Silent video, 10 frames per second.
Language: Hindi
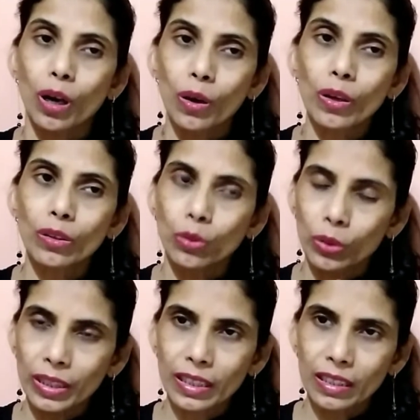और
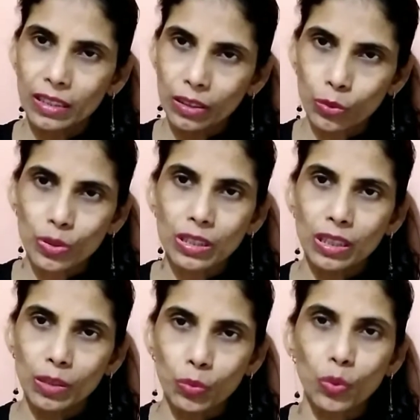थोड़ी देर तक
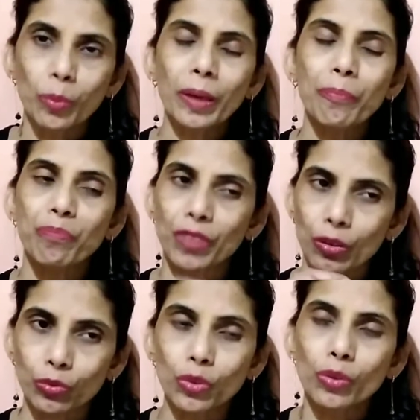उसके मुंह में
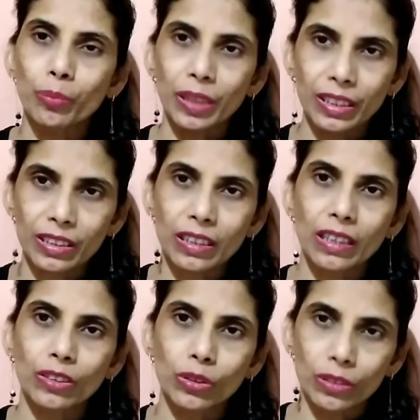वो ब्रेस्ट
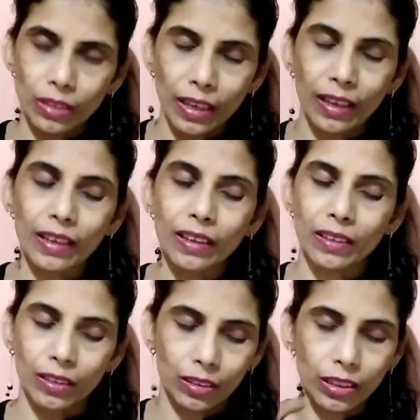का जो है
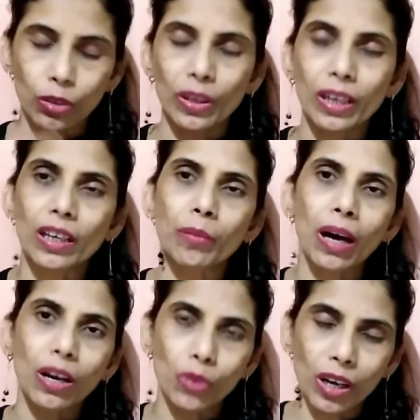एलोरा का
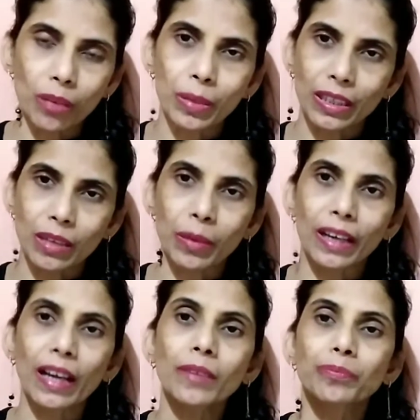भाग वहाँ पर
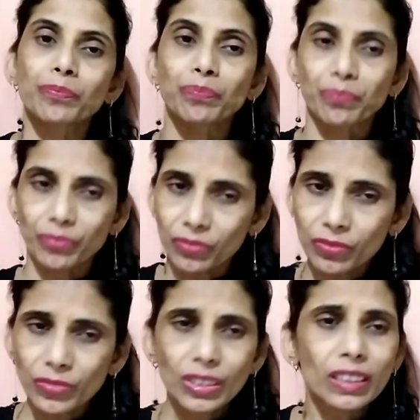दबाया
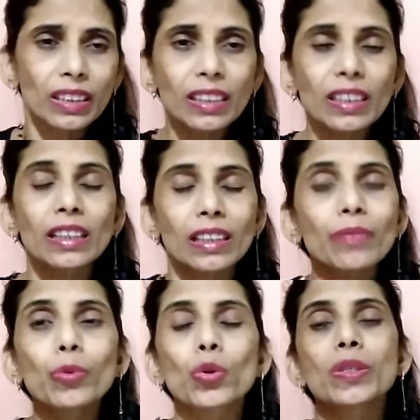देखिए ये
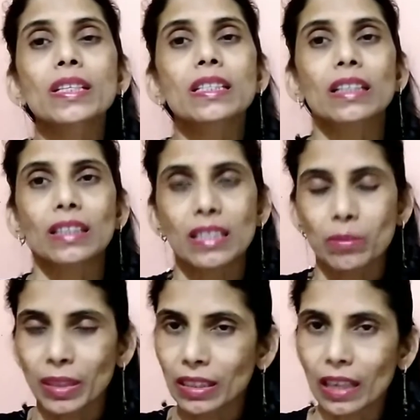प्रोसेस करते
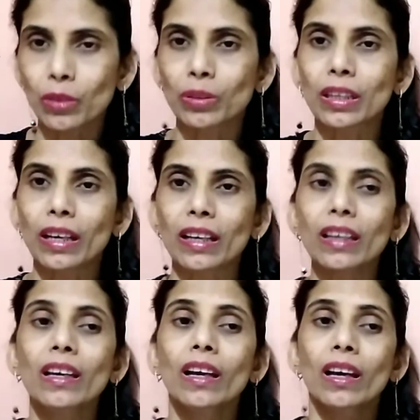समय क्या होता
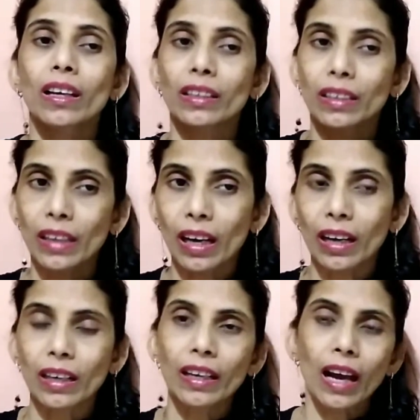है कि
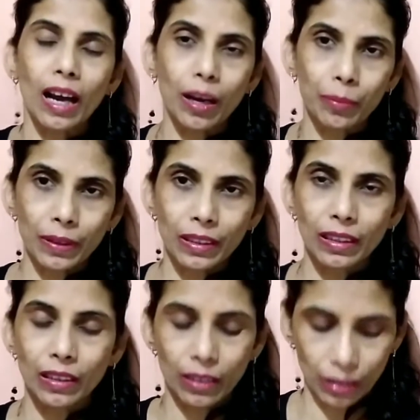अगर
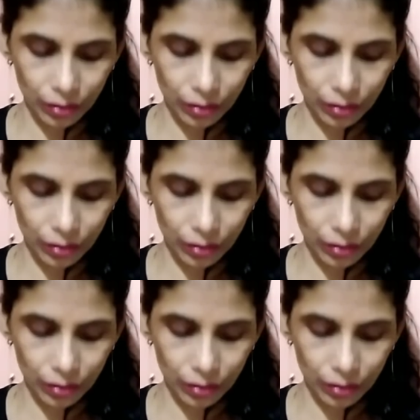आपके